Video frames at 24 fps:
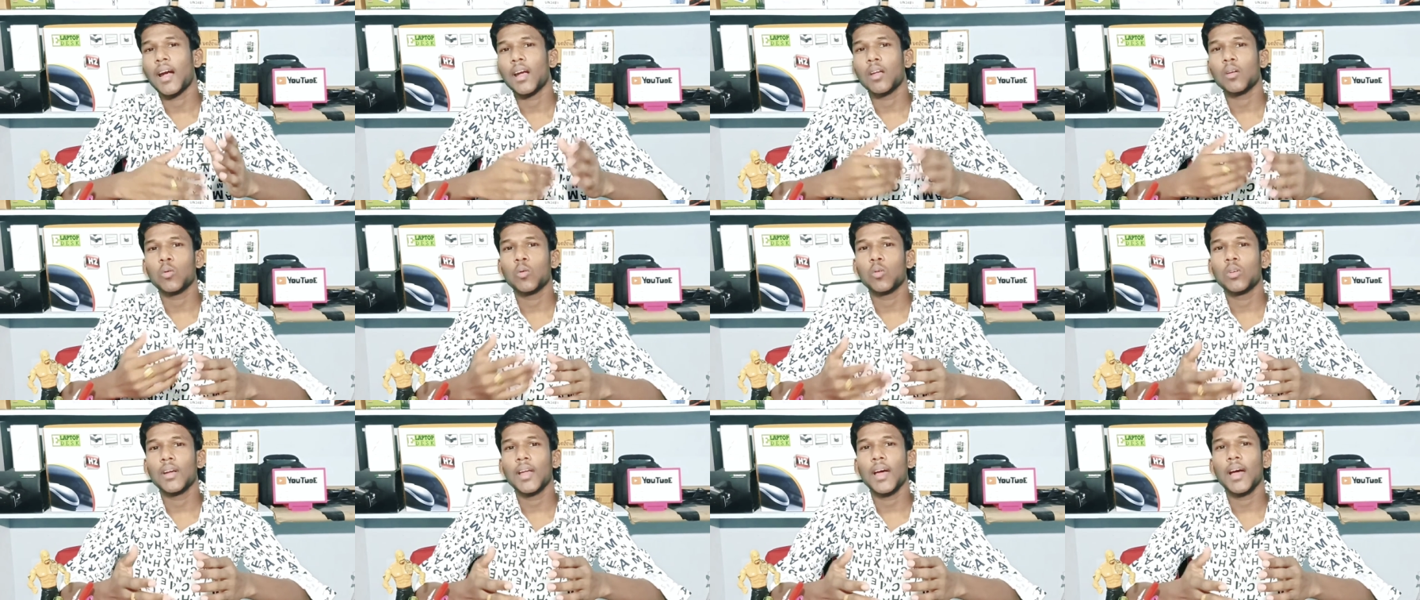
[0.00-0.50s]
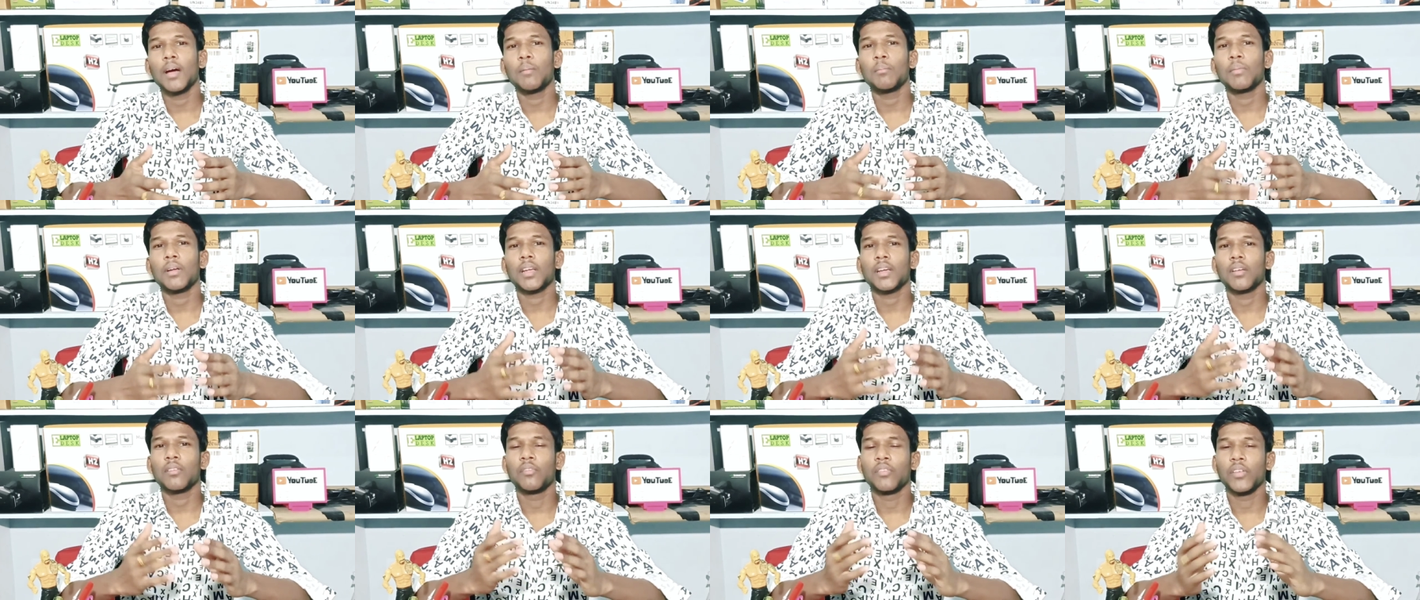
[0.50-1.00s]
ఆడకుండా
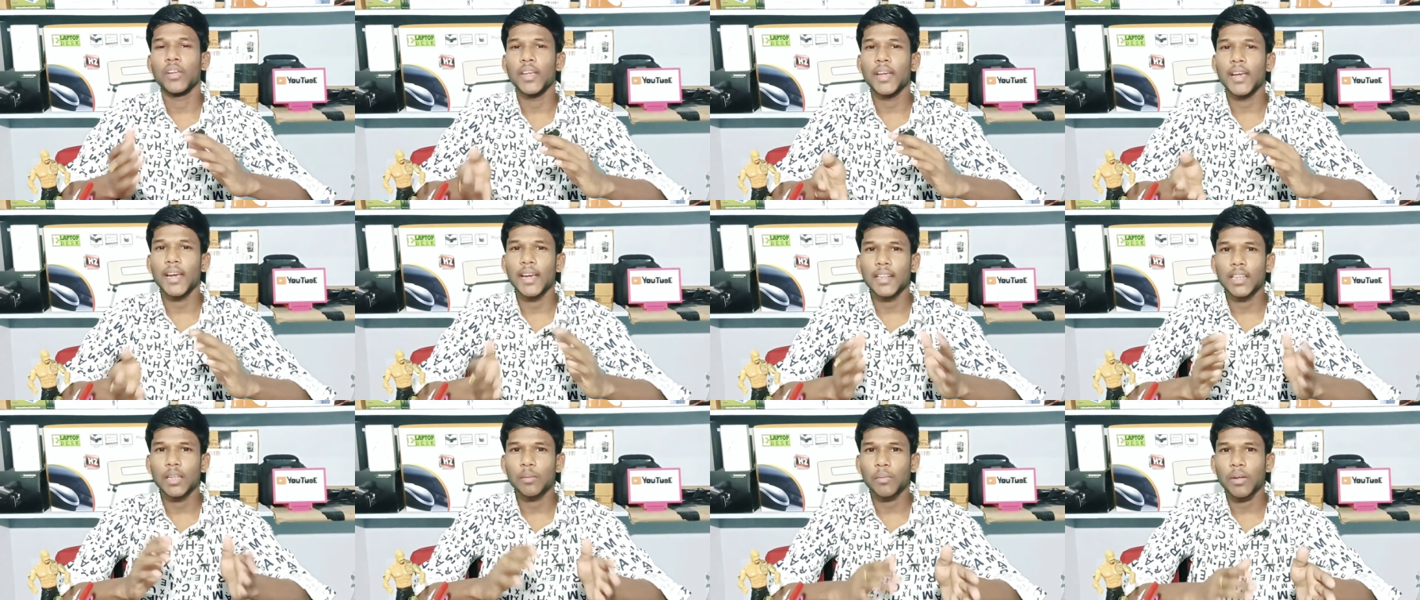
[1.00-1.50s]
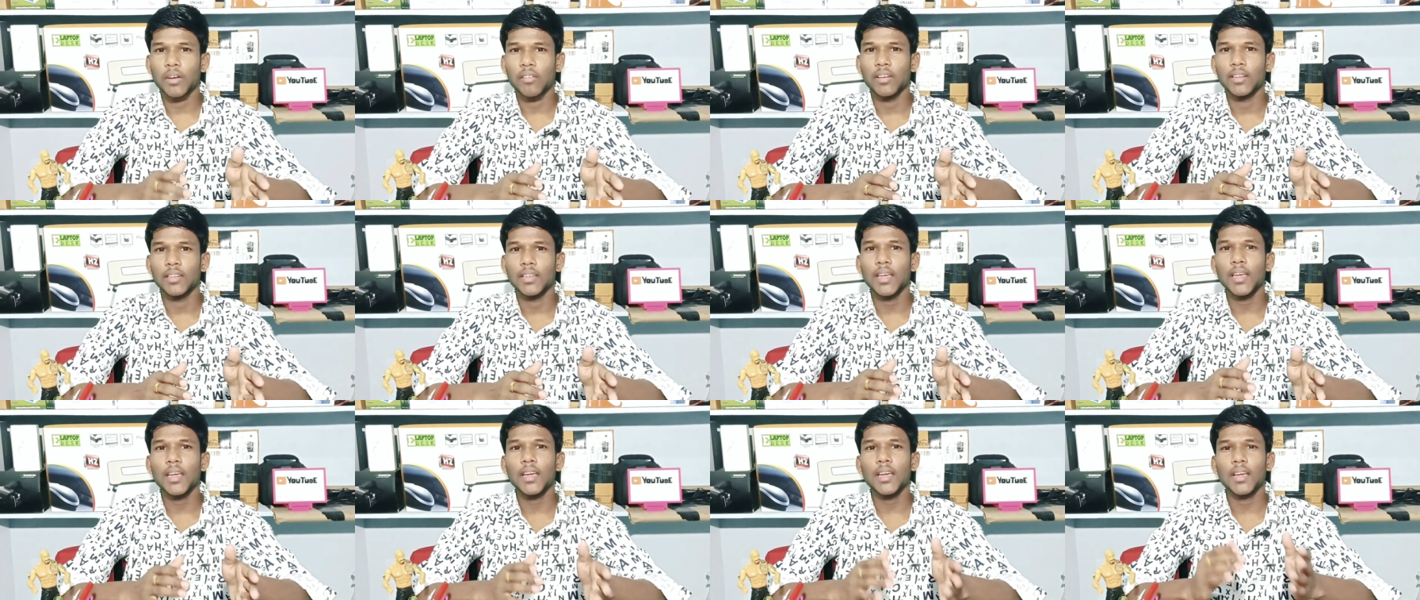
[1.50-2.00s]
మనకి ఫ్రీగా అయితే మనం
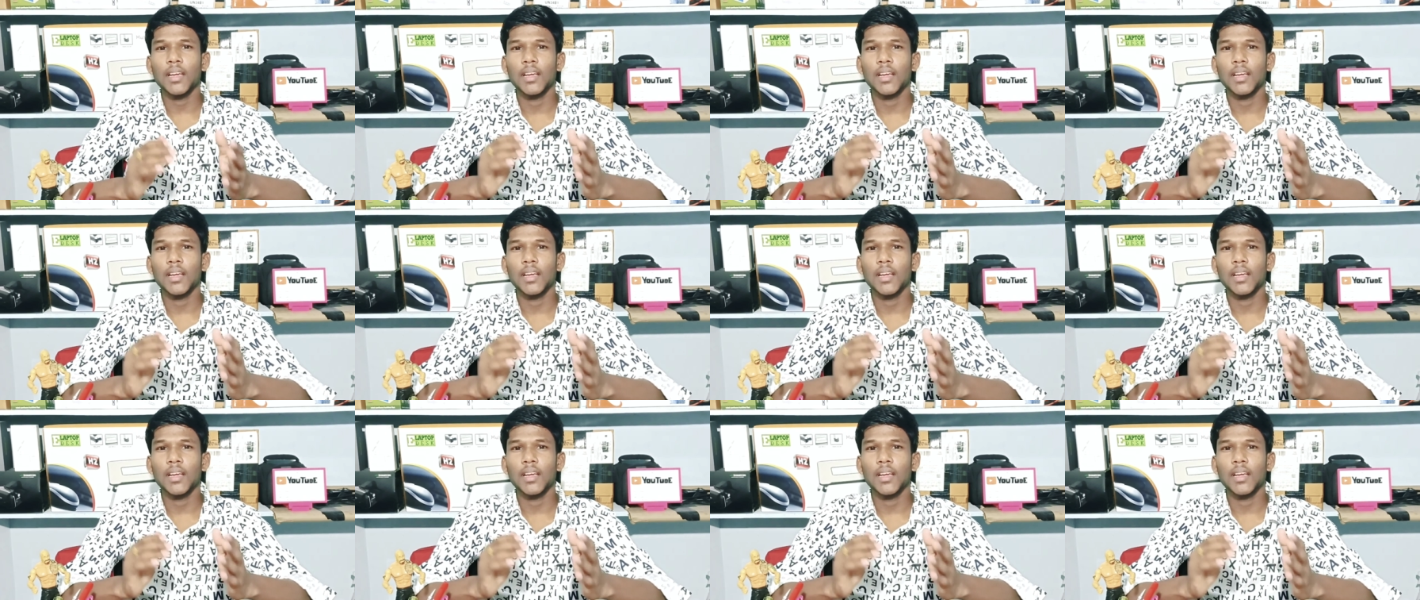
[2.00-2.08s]
అయితే